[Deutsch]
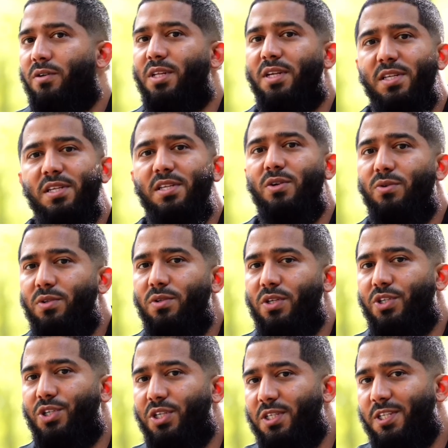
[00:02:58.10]
Und das ist der
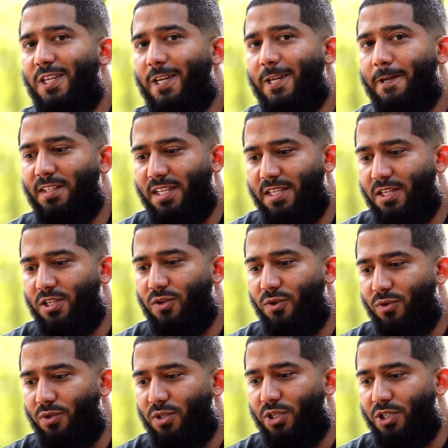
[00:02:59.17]
Unterschied. Das ist
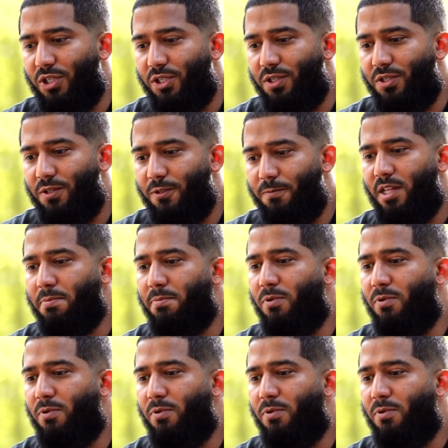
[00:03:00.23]
der Unterschied. Der